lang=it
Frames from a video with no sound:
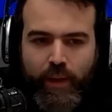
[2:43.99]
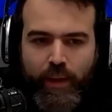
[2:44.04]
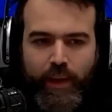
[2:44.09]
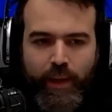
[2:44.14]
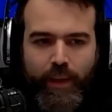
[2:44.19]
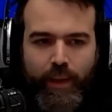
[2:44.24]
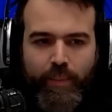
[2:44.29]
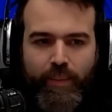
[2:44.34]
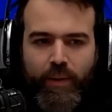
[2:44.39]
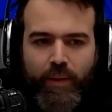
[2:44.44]

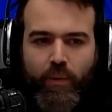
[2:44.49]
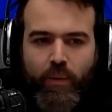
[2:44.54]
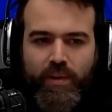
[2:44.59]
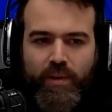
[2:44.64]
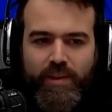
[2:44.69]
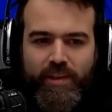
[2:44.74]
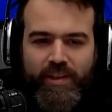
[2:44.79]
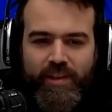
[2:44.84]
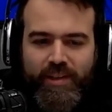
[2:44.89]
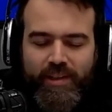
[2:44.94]
Eh, però
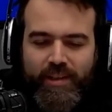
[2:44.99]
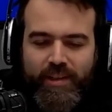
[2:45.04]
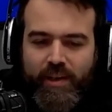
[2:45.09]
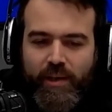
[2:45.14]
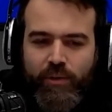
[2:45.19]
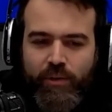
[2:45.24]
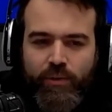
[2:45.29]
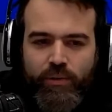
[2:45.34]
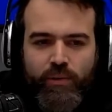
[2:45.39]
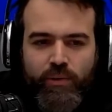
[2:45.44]
questo è il
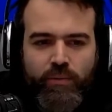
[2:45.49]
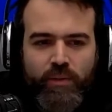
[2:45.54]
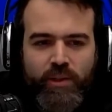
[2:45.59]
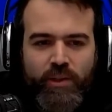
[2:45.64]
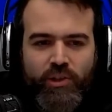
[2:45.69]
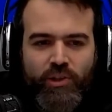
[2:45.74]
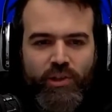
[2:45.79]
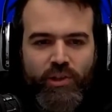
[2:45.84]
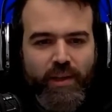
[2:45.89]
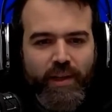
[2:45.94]
segno di
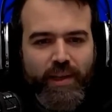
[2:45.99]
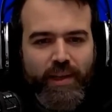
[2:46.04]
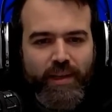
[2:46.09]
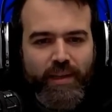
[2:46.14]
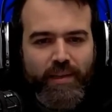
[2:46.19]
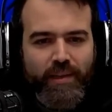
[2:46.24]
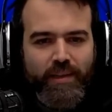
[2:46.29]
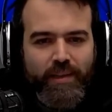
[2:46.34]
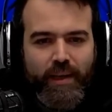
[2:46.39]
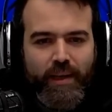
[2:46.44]

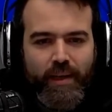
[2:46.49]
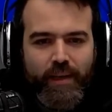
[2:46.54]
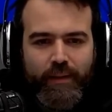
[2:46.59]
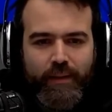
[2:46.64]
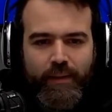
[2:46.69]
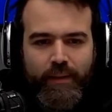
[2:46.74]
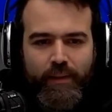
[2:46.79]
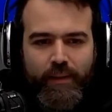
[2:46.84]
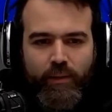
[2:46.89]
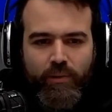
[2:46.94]
un'ingerenza
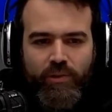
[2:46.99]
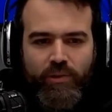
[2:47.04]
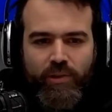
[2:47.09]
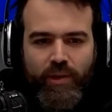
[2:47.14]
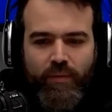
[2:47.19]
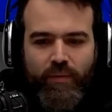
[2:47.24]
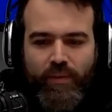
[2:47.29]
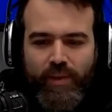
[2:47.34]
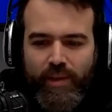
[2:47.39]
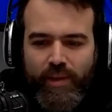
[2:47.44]
nelle
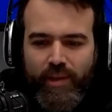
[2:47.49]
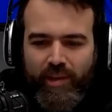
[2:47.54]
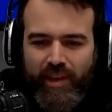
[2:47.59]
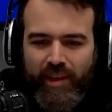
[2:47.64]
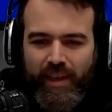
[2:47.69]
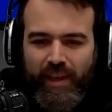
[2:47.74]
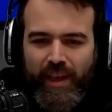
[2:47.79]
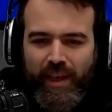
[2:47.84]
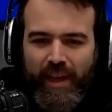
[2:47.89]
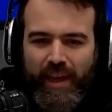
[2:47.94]
nostre vite